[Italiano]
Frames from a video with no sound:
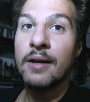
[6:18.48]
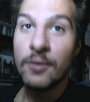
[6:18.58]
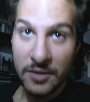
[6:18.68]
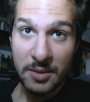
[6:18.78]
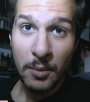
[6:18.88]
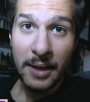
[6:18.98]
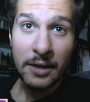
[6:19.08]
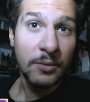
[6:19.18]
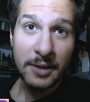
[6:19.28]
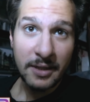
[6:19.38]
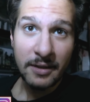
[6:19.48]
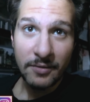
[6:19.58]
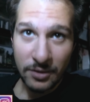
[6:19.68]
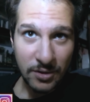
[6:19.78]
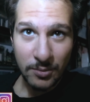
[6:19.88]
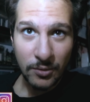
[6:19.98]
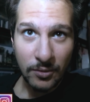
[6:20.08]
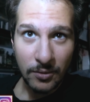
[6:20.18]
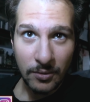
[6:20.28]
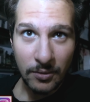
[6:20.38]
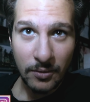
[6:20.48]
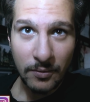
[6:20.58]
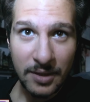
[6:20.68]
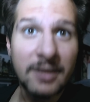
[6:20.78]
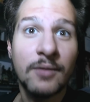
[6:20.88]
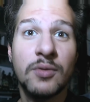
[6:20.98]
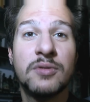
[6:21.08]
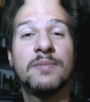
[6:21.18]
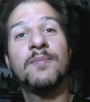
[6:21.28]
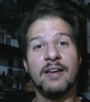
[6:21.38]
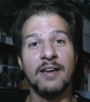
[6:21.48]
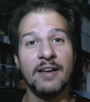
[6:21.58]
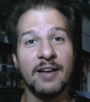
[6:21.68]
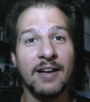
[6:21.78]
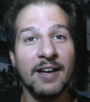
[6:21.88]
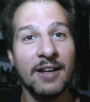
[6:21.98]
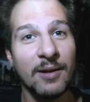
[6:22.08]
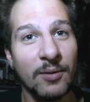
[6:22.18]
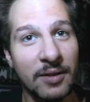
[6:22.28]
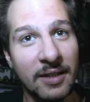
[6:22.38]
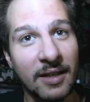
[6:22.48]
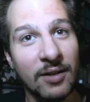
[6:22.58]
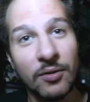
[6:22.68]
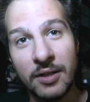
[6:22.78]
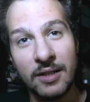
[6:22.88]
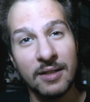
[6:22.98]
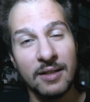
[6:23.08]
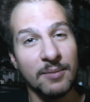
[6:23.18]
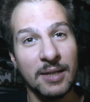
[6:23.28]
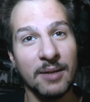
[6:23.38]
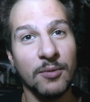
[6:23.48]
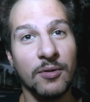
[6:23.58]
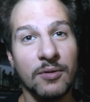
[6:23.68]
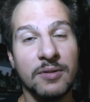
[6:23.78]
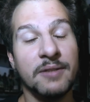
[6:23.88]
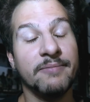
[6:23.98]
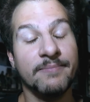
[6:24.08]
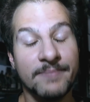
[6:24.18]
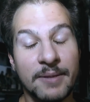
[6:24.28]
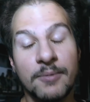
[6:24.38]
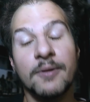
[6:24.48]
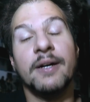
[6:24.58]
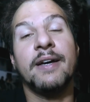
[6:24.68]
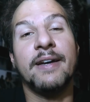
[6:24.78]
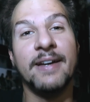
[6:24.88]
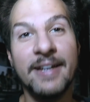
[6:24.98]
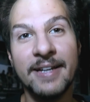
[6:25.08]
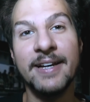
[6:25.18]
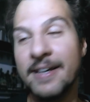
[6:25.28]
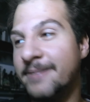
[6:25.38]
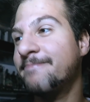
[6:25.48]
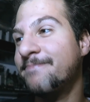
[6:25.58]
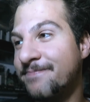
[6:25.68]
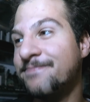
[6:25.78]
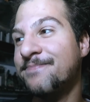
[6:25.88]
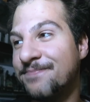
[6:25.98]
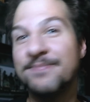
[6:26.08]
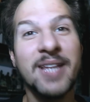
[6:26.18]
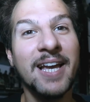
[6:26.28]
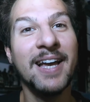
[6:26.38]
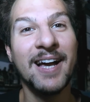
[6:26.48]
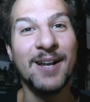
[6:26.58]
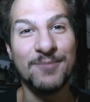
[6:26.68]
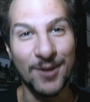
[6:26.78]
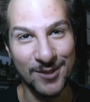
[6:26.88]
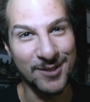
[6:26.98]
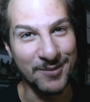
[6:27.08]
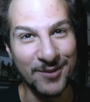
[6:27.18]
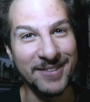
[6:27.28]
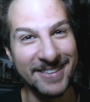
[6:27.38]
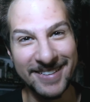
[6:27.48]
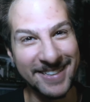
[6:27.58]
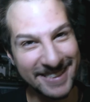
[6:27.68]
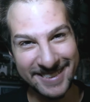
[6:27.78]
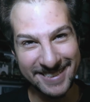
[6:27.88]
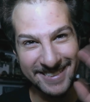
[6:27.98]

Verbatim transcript: e noi siamo meglio perché facciamo tante views e, e, noi, e noi, rimaniamo così, tipo eh, eh, al prossimo video.